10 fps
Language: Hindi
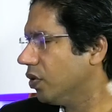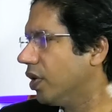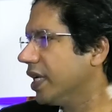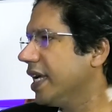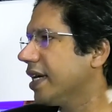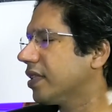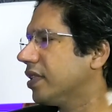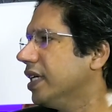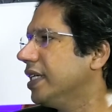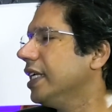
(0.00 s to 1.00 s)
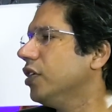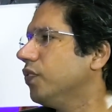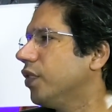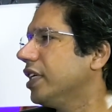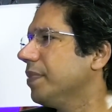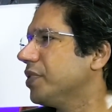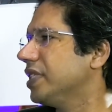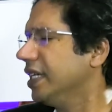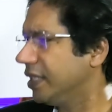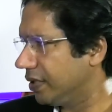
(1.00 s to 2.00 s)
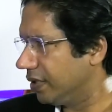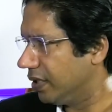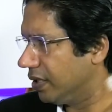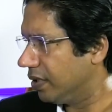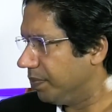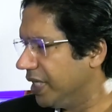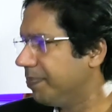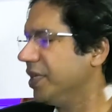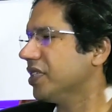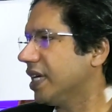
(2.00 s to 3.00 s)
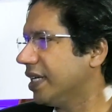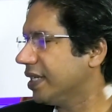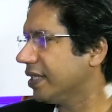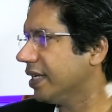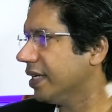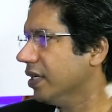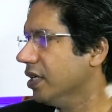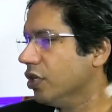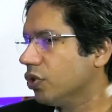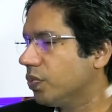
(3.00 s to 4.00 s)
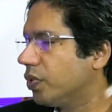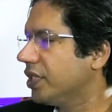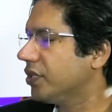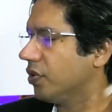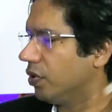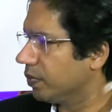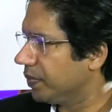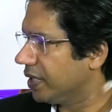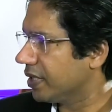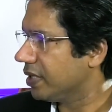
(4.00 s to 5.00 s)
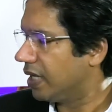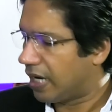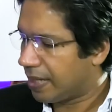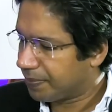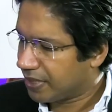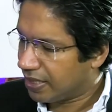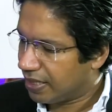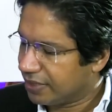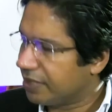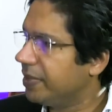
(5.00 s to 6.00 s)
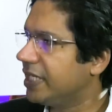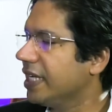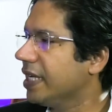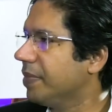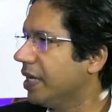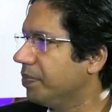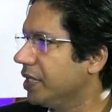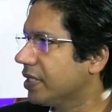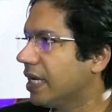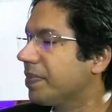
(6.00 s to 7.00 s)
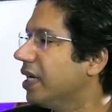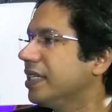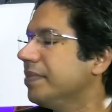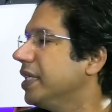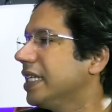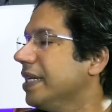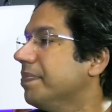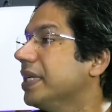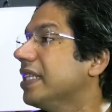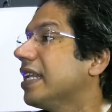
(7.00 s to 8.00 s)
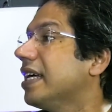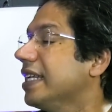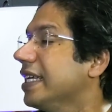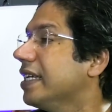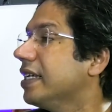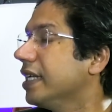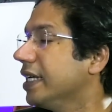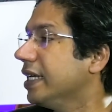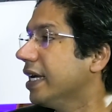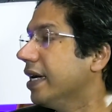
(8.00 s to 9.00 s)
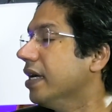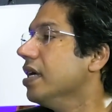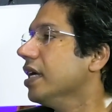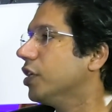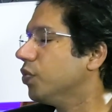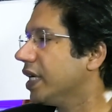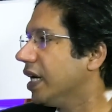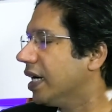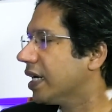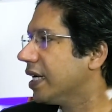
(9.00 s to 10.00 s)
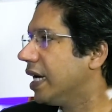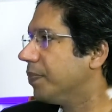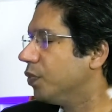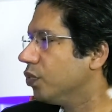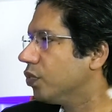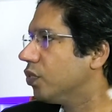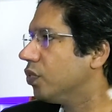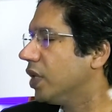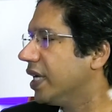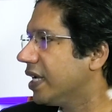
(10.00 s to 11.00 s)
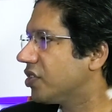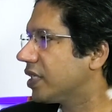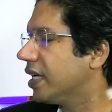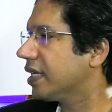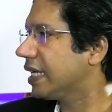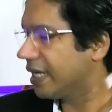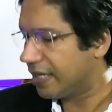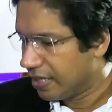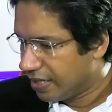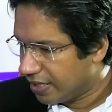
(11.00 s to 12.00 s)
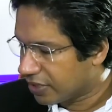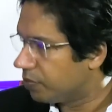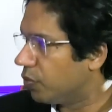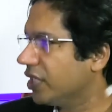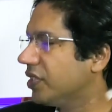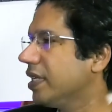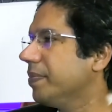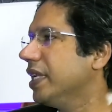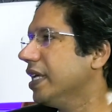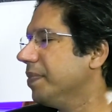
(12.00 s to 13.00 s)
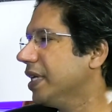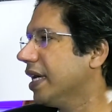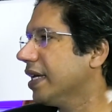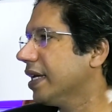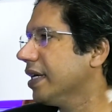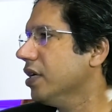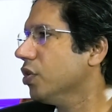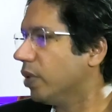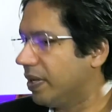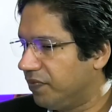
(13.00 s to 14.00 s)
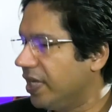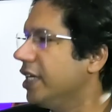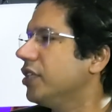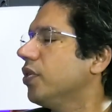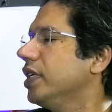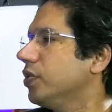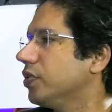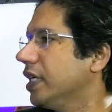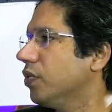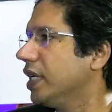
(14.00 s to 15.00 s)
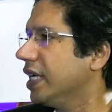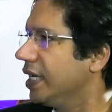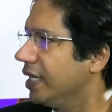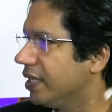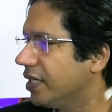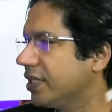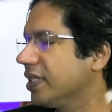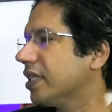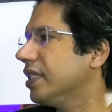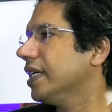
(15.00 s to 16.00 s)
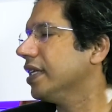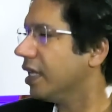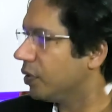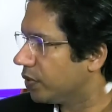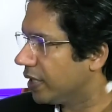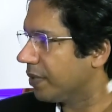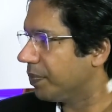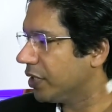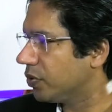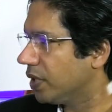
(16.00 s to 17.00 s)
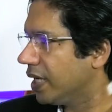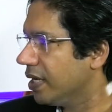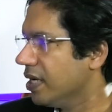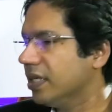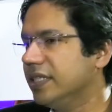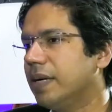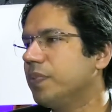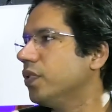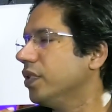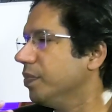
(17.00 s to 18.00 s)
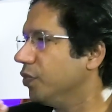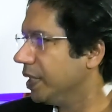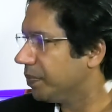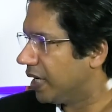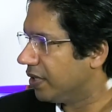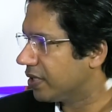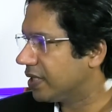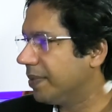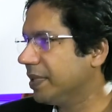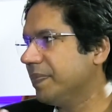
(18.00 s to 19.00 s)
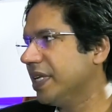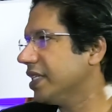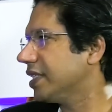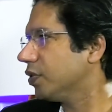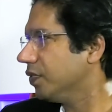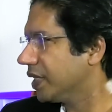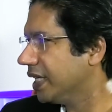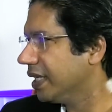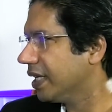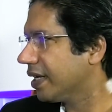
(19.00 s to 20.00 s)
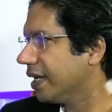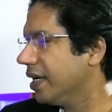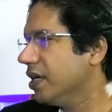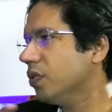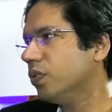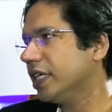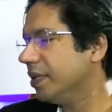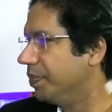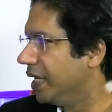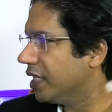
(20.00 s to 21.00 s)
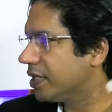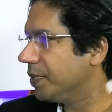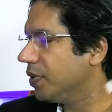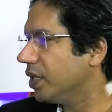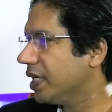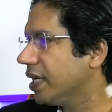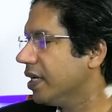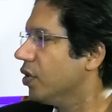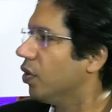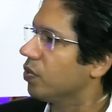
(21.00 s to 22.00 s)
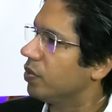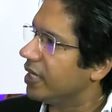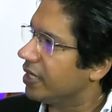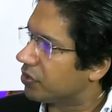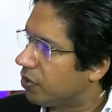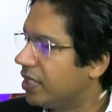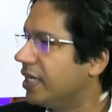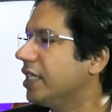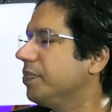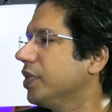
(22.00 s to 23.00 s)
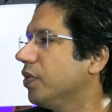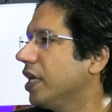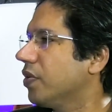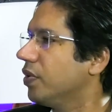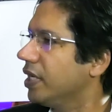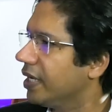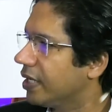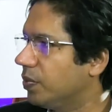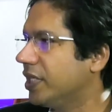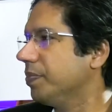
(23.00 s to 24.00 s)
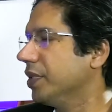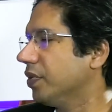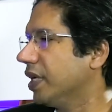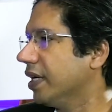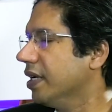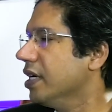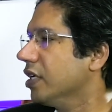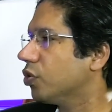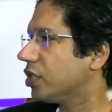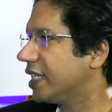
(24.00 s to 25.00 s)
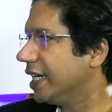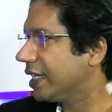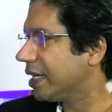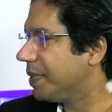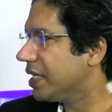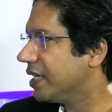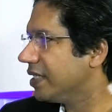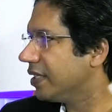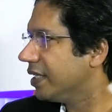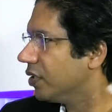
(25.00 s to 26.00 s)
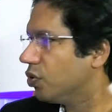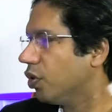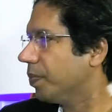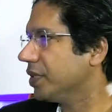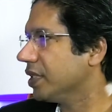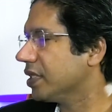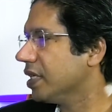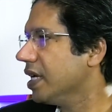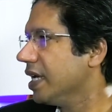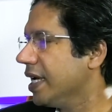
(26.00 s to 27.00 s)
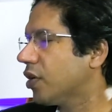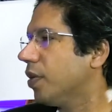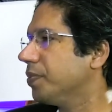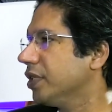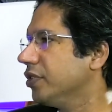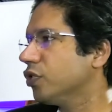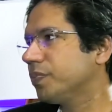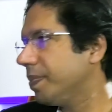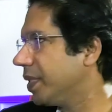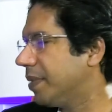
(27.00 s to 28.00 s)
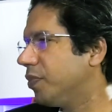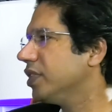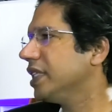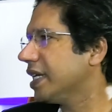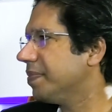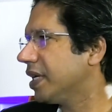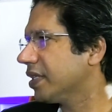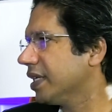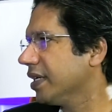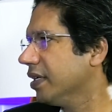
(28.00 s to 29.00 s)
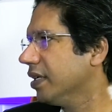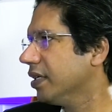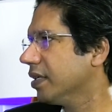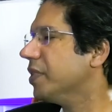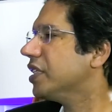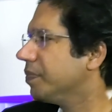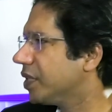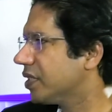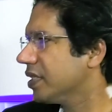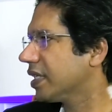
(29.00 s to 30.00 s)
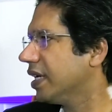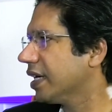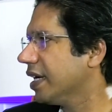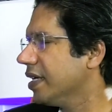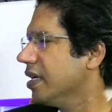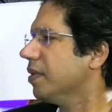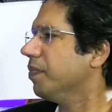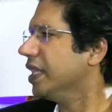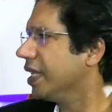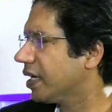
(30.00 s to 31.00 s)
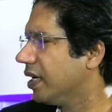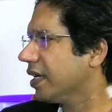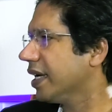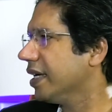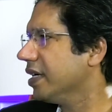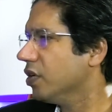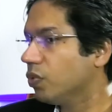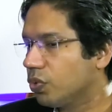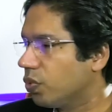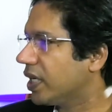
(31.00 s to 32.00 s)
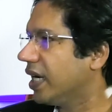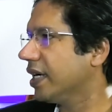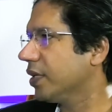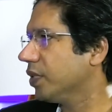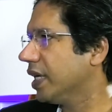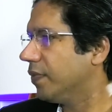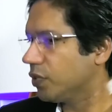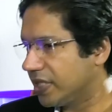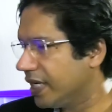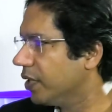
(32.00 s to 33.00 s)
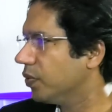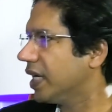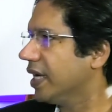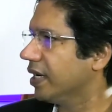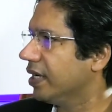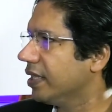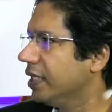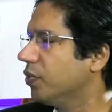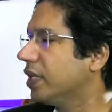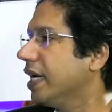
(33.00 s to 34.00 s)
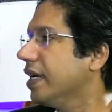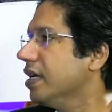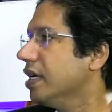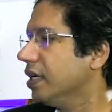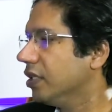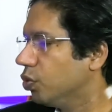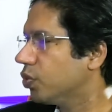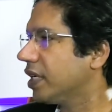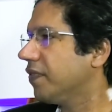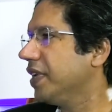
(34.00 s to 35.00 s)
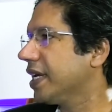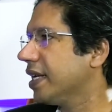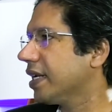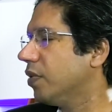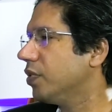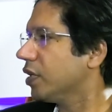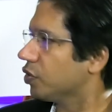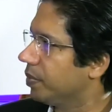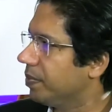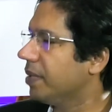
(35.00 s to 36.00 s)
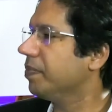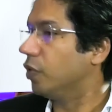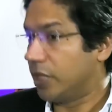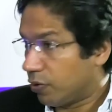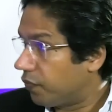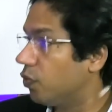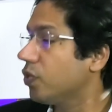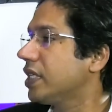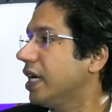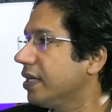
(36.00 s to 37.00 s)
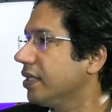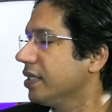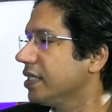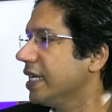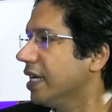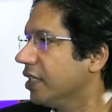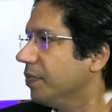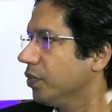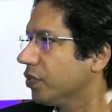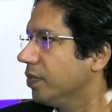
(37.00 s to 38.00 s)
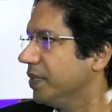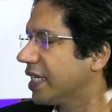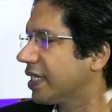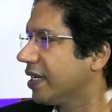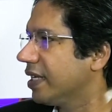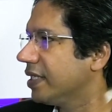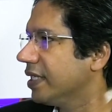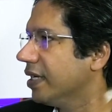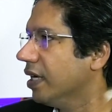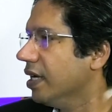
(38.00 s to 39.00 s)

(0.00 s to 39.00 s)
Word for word: और एक 30 टू 40 परसेंट भी पीस आ जाता है तो वट इज़ रॉन्ग विद दिस आपका अल्टीमेट एम है पीस आपका अल्टीमेट एम बदला लेना नहीं है क्योंकि अगर आप उनको अरेस्ट करके इस माशरे में ले भी आएंगे तो आई एम वेरी सॉरी टू से उन्होंने इन्हीं दहशत गर्दी की अदालतों के आगे पेश होना है जहाँ पर उन्होंने मुनीब कादिर साहब या मेरे जैसा को वकील करना है उनकी बेल्स भी होनी है और उन्होंने एग्जॉनरेट भी होना है और उन्होंने इक्विट भी होना है तो स्टेट के पास रह जाते हैं दो ऑप्शन एक ऑप्शन जो उस पर फिर आप बहुत चीखें मारते हैं मिसिंग पर्सनस कहाँ गए बंदे कहाँ गए उनको उठाया क्यों गया वो सही नहीं उठाए गलत नहीं उठाए दूसरा फेक इनकाउंटर उस पर भी हम ऑफकोर्स हर सेन आदमी को उसको ऑब्जेक्ट करना चाहिए